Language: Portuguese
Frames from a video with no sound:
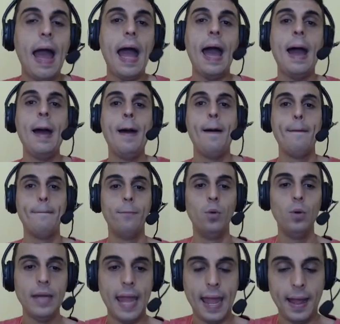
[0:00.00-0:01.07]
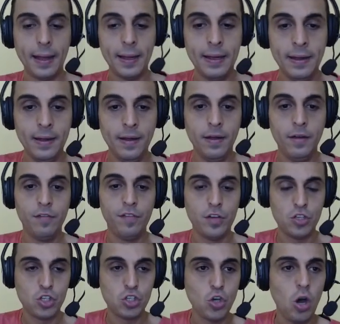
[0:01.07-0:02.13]
à Mulher.
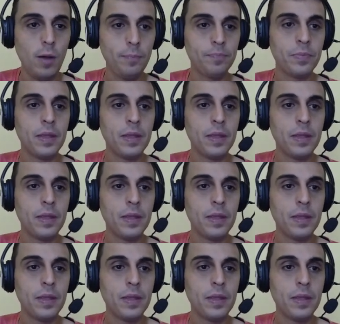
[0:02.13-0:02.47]
Fechou?